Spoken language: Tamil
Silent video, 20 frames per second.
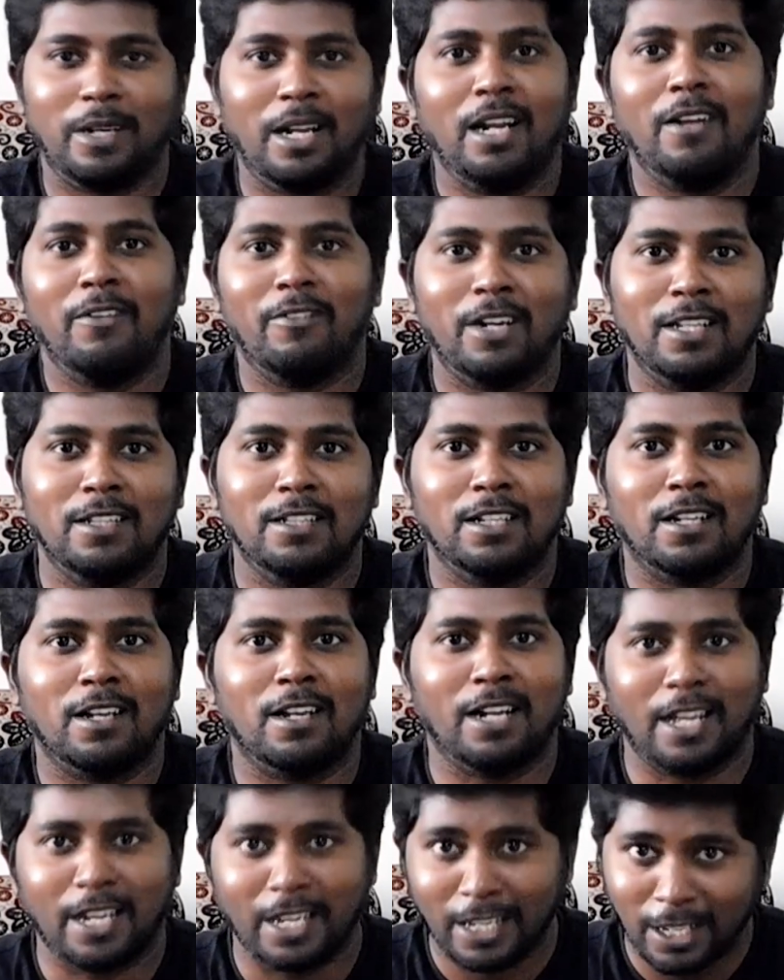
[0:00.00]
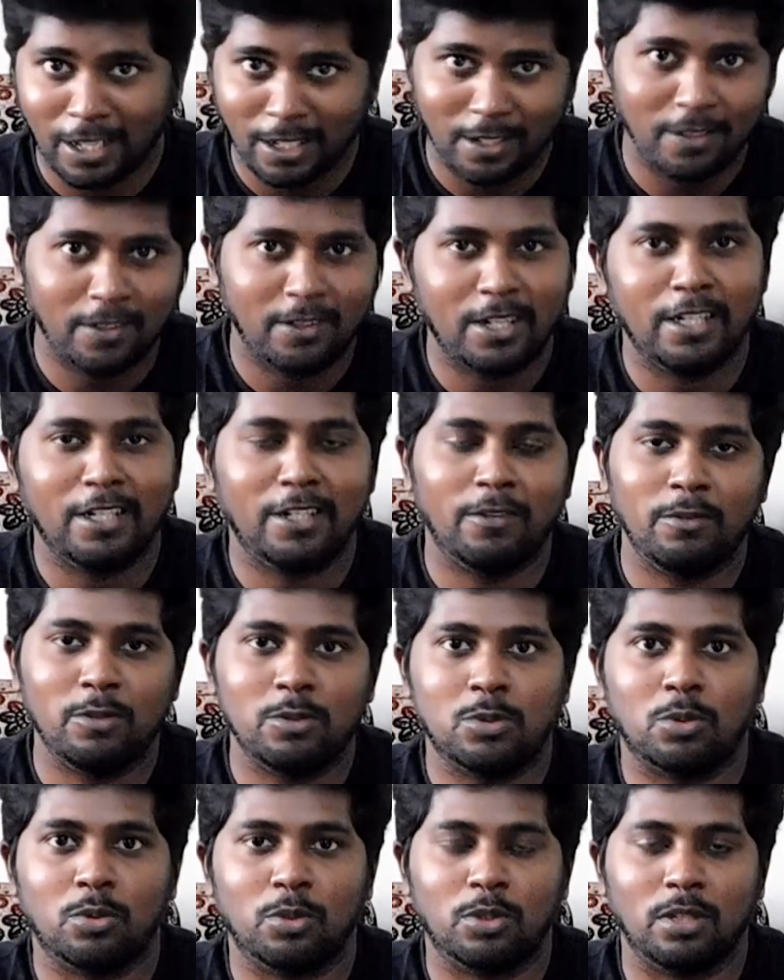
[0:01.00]
நல்லா வளர்ந்துருக்கான் நிறைய
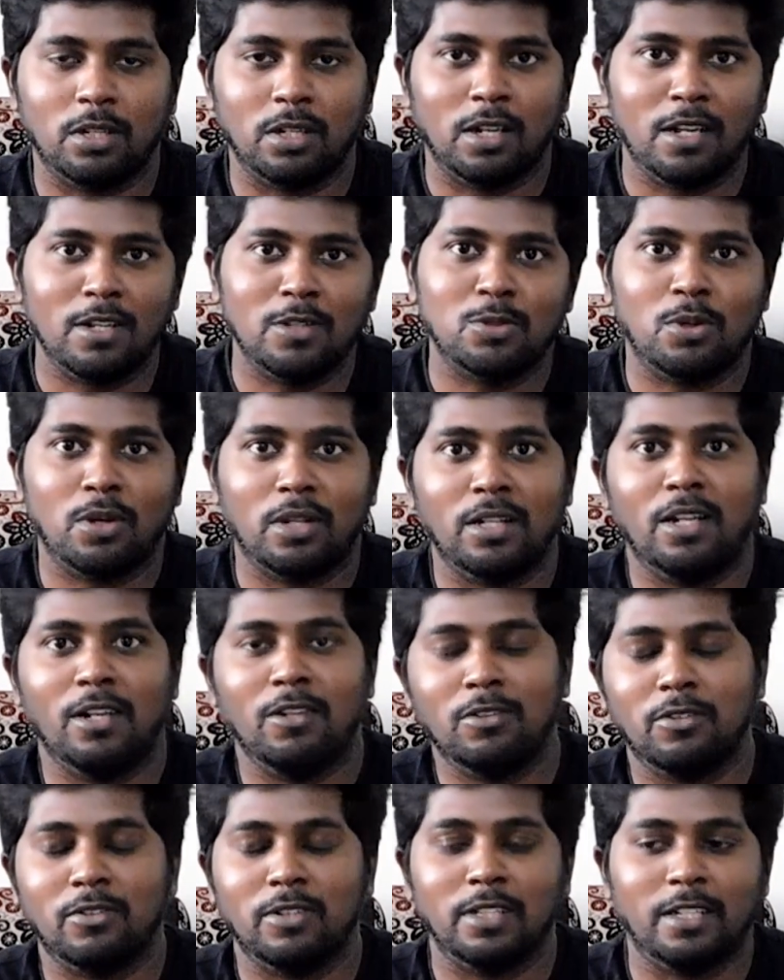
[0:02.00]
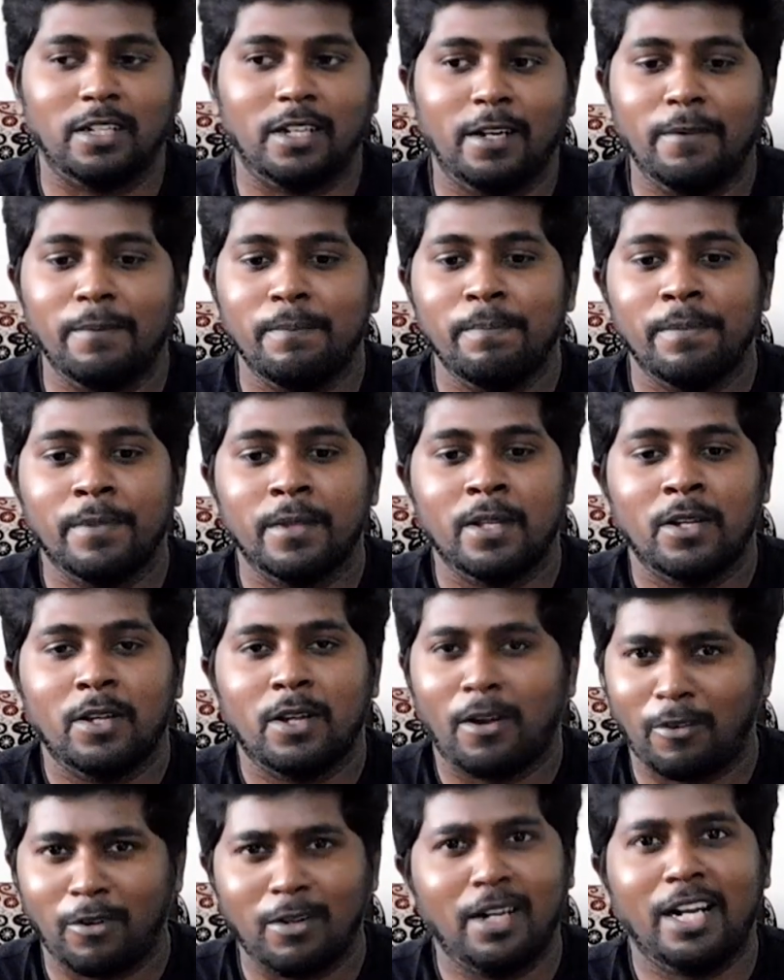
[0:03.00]
இன்டர்வியூஸ் கொடுத்துருக்கான் ஸோ அந்தளவுக்கு வந்துட்டான்
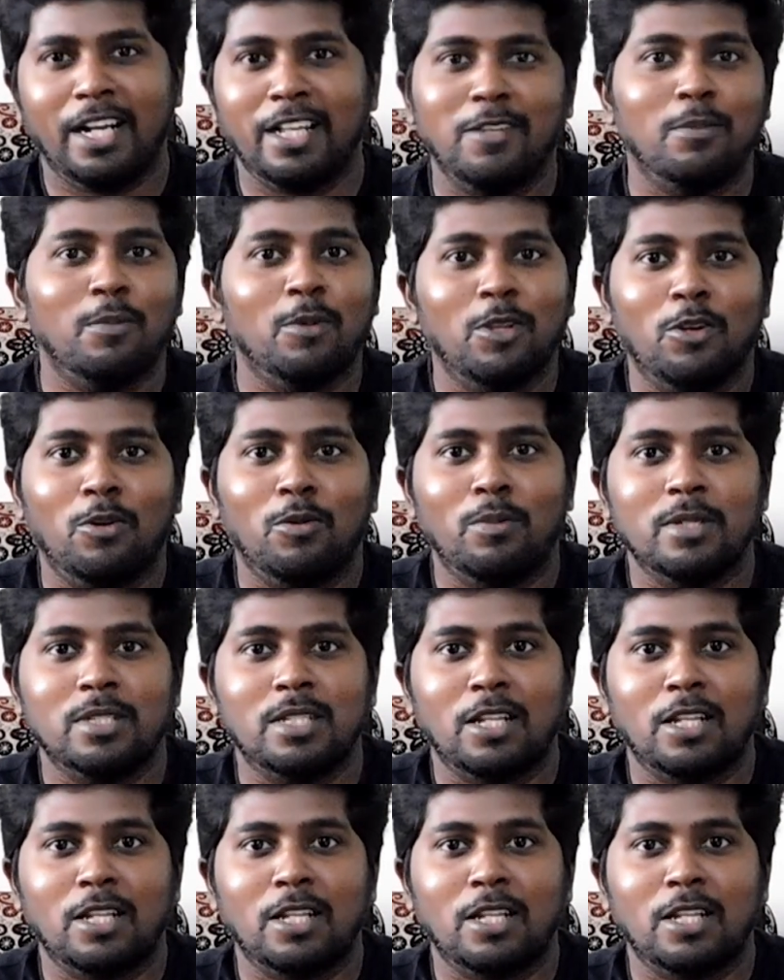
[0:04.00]
அவனை நினைக்கும் போது ரொம்ப